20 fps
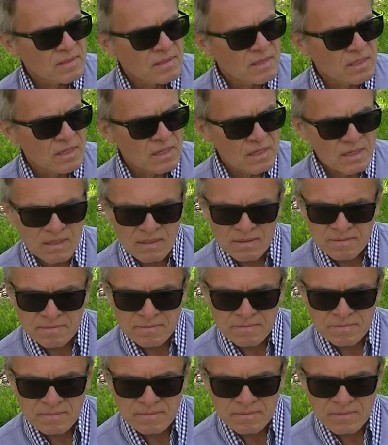tych
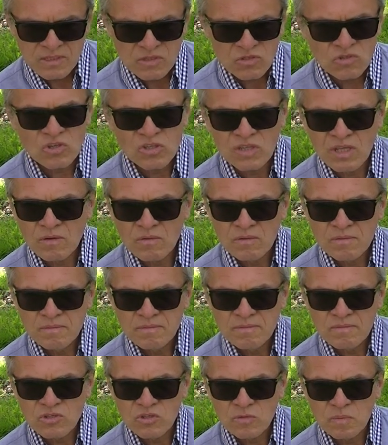skrzydeł
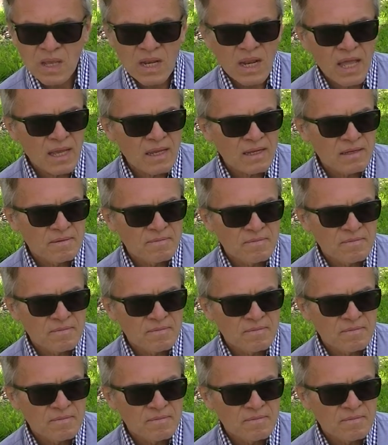Szmiela,